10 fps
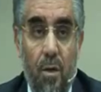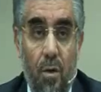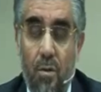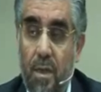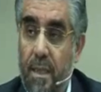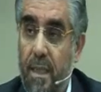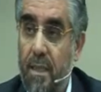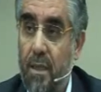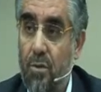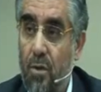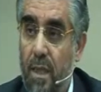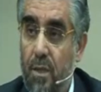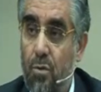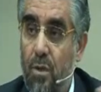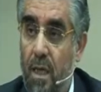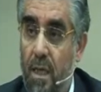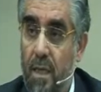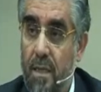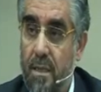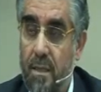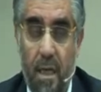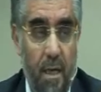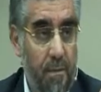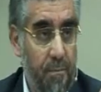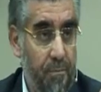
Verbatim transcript: onlara tek tek söyledi. Şu dağın arkasında